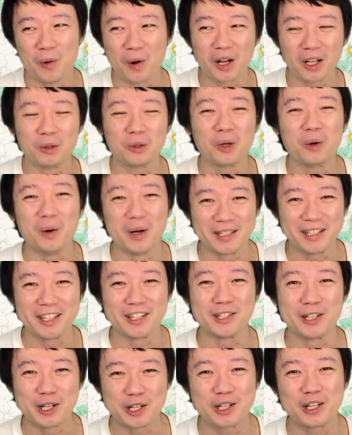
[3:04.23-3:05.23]
我可能对我自己
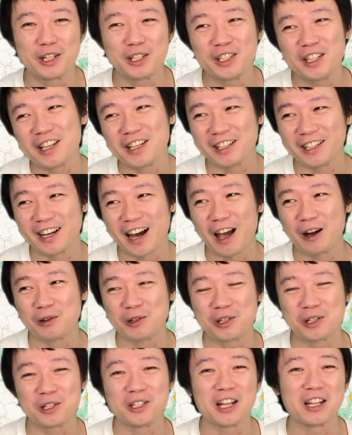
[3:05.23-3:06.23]
的人生意义还有
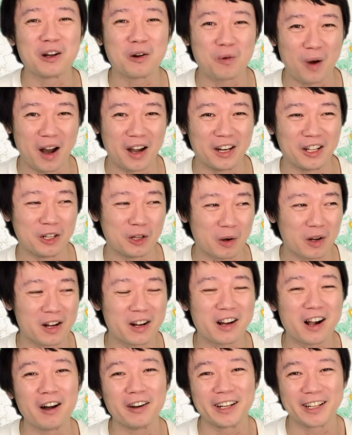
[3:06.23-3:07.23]
时间的管理有
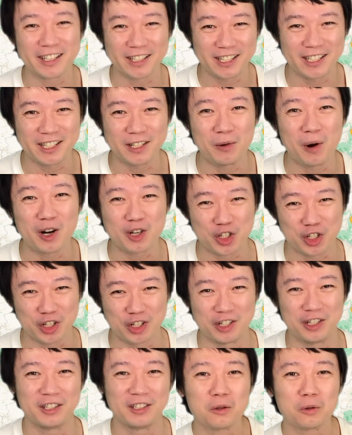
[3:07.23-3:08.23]
更高的一个期望
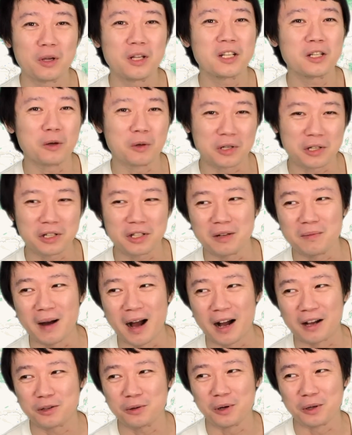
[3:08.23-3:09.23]
值。所以这种事情
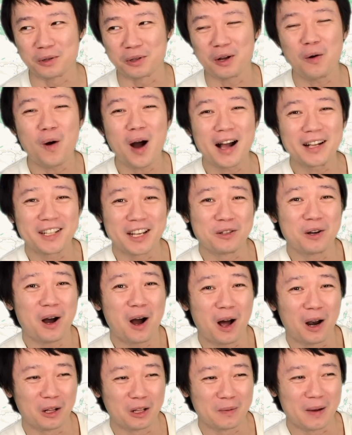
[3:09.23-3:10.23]
嘛，就我觉得花钱就
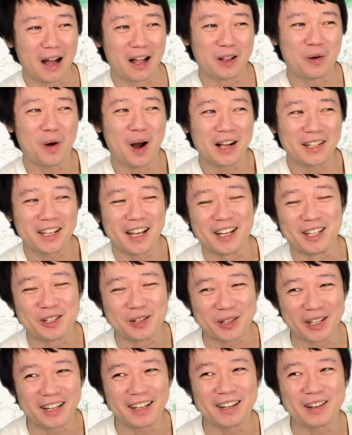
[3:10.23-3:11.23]
好了，对吧？你花钱
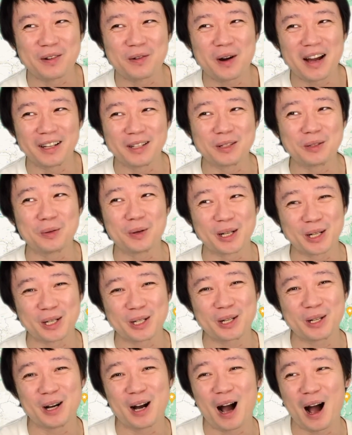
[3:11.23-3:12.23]
就可以很快的坐个
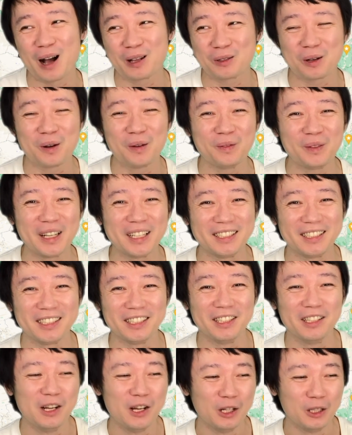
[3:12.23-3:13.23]
车啊，坐个飞
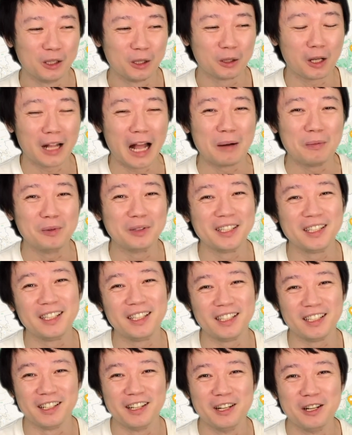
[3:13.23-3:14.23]
机就到达目的
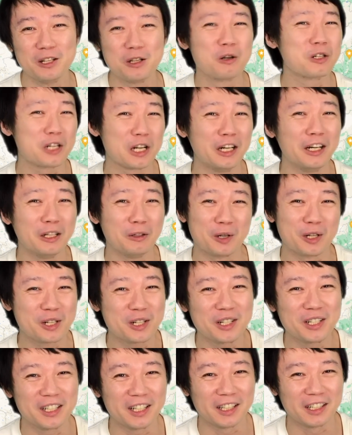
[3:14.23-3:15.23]
地，就省很多
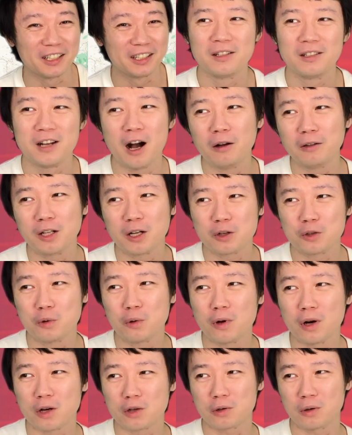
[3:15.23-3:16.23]
事情。然后呢，
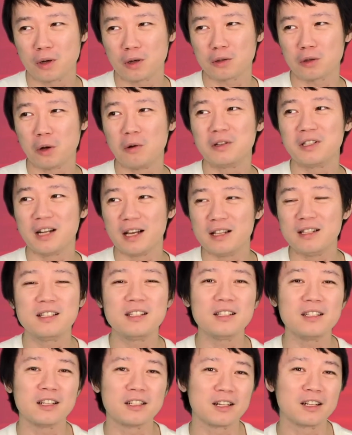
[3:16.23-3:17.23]
如果说从人
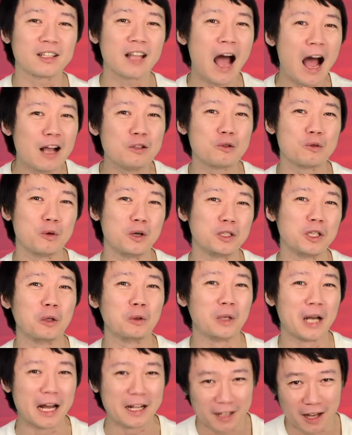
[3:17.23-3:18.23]
性的这个探索角
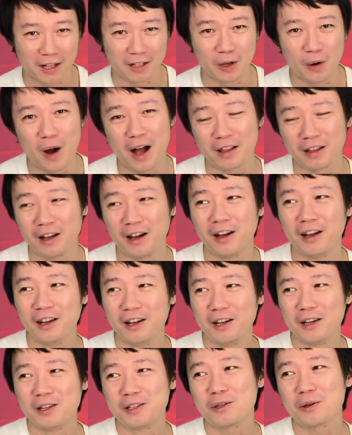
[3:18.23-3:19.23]
度来讲的话呢？
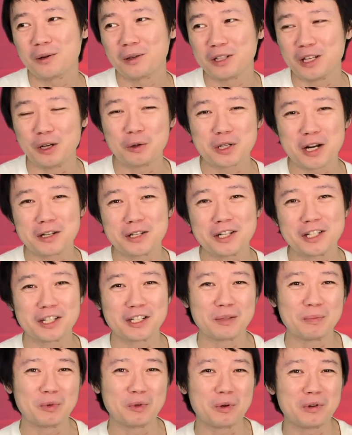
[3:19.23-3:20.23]
就你路上认
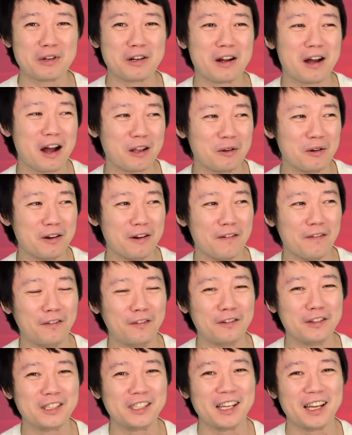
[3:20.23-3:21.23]
识这么多人啊，又很
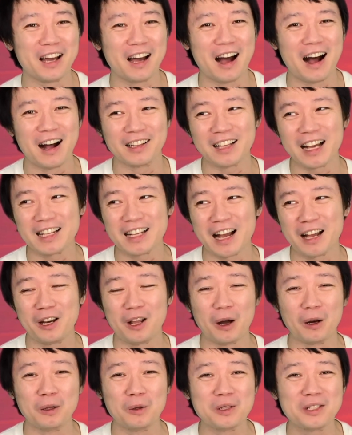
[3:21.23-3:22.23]
肤浅啊，大家
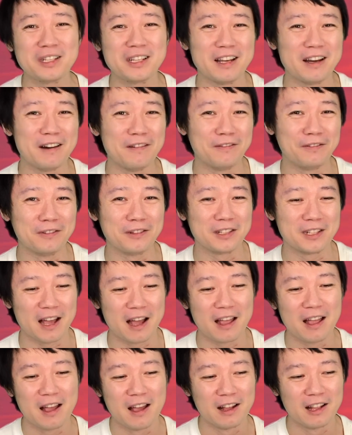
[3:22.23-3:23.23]
聊的东西也很肤
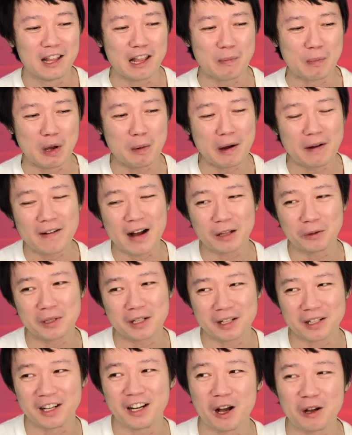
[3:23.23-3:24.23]
浅，你没有办法对
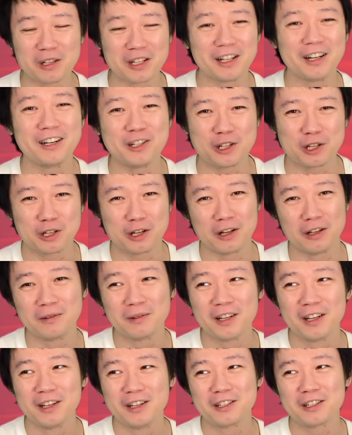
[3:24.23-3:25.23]
这个人了解得很
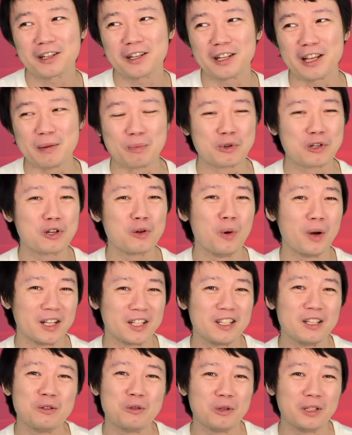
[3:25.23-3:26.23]
深，这个也不是我
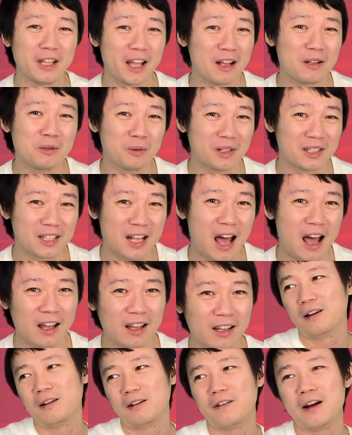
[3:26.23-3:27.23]
的兴趣点所在。
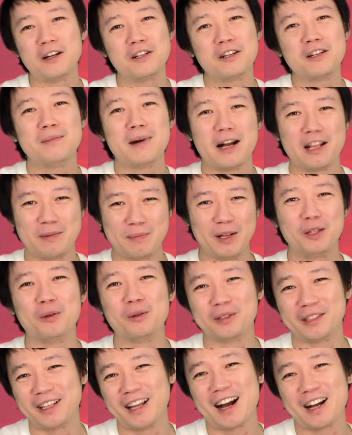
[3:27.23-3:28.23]
反正嘛，你们
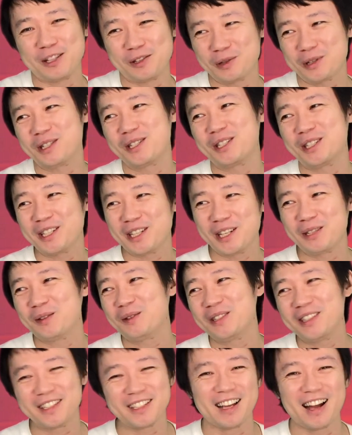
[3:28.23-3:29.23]
懂的呀，就是这些
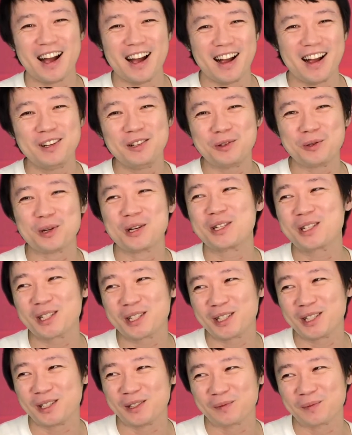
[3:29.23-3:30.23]
东西安卓
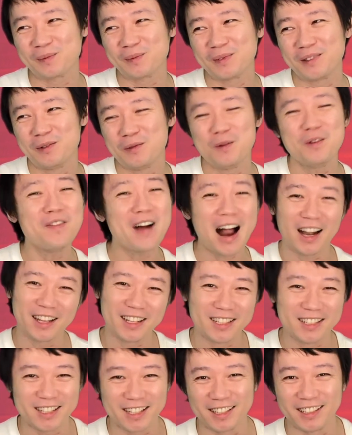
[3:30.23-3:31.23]
是无法
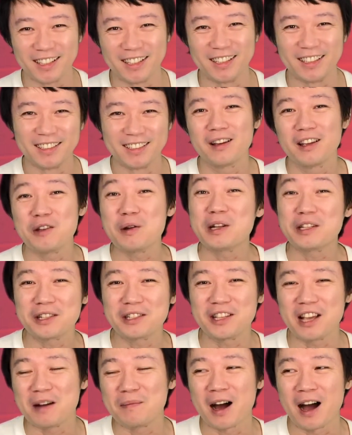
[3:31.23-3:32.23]
理解的。因为
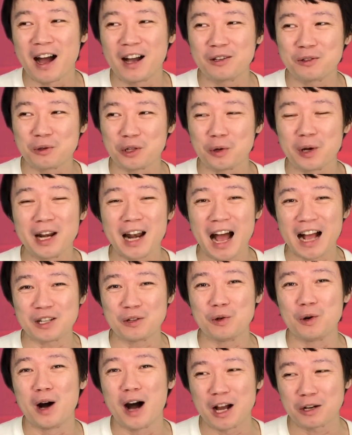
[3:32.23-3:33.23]
之前嘛，安卓就会拉
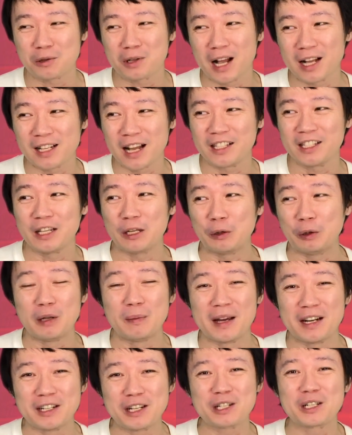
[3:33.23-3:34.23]
着我啊，说他在情侣
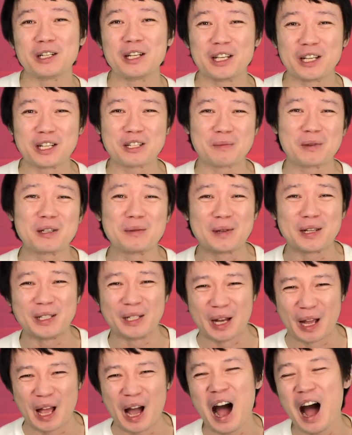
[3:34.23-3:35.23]
里面认识了一个什么什么
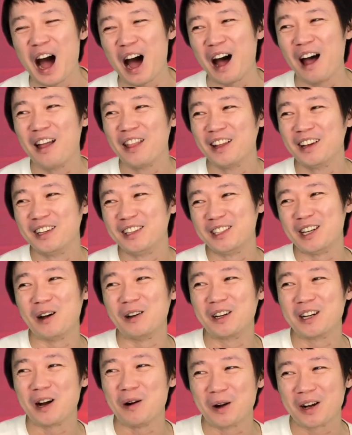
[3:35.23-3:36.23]
人啊，然
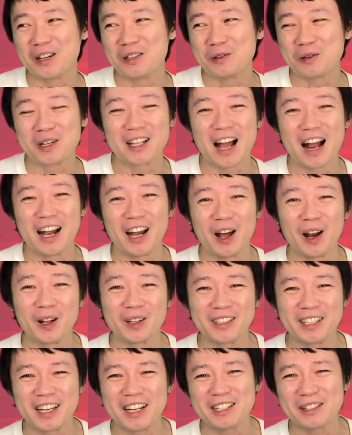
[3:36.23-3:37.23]
后呢，让我跟去跟他聊
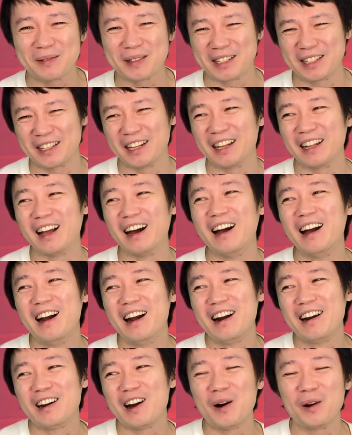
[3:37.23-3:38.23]
聊天什么之类的。
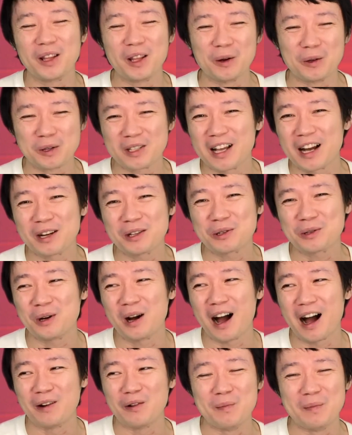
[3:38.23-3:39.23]
然后呢，我就跟他
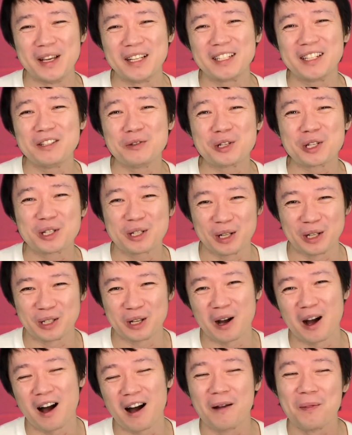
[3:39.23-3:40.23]
说啊，我没兴趣社
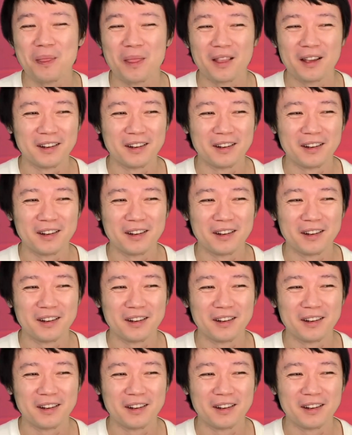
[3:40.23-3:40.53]
交啊。